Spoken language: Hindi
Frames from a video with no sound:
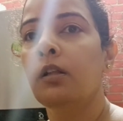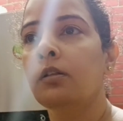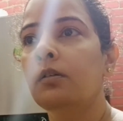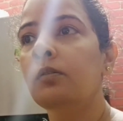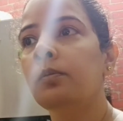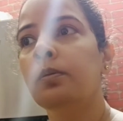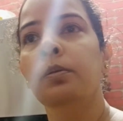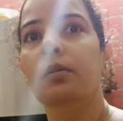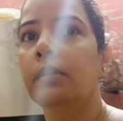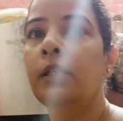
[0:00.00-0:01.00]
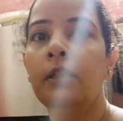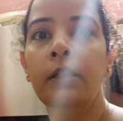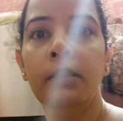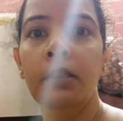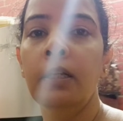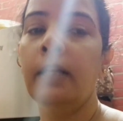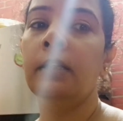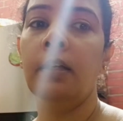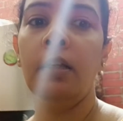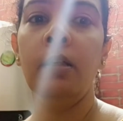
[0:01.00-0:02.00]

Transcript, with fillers: तो इतनी इतनी लेट था